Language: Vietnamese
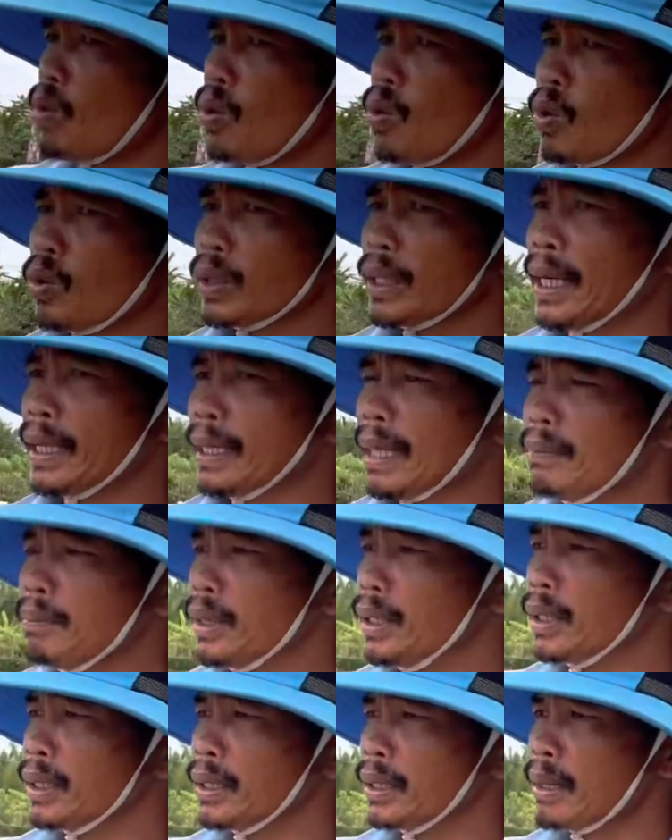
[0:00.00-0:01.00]
một con
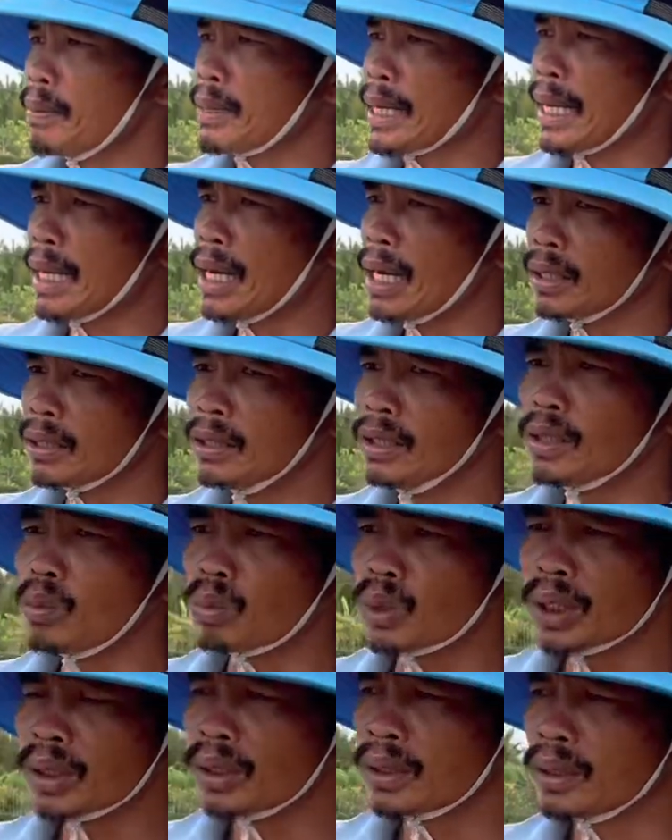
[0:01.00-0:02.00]
T80 em chạy hơn nửa
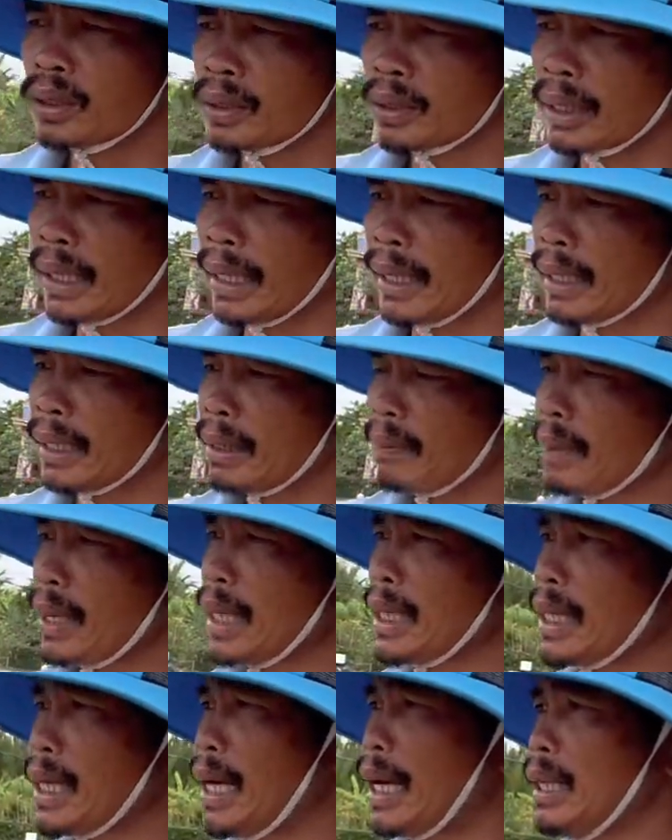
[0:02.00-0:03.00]
công sức là hiện em
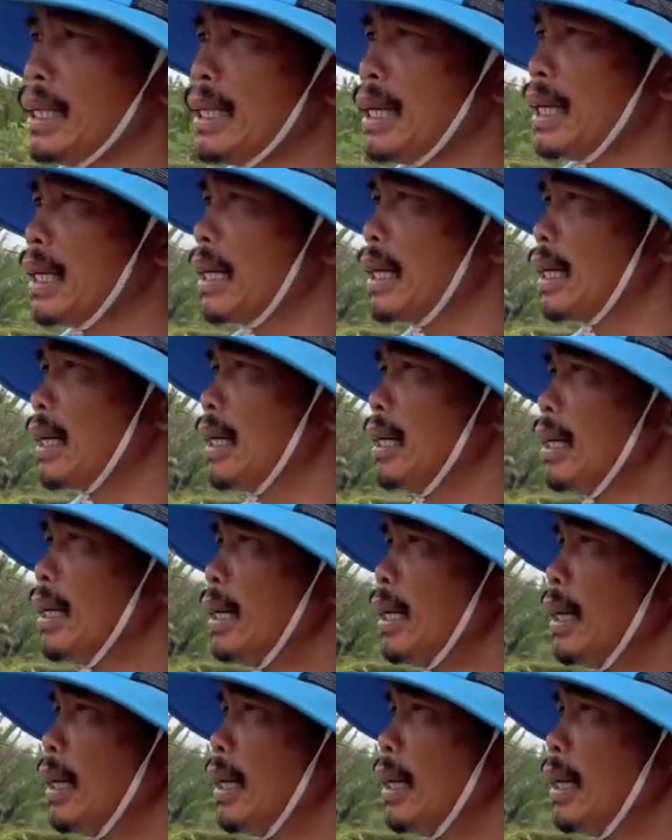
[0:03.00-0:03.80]
đang chạy là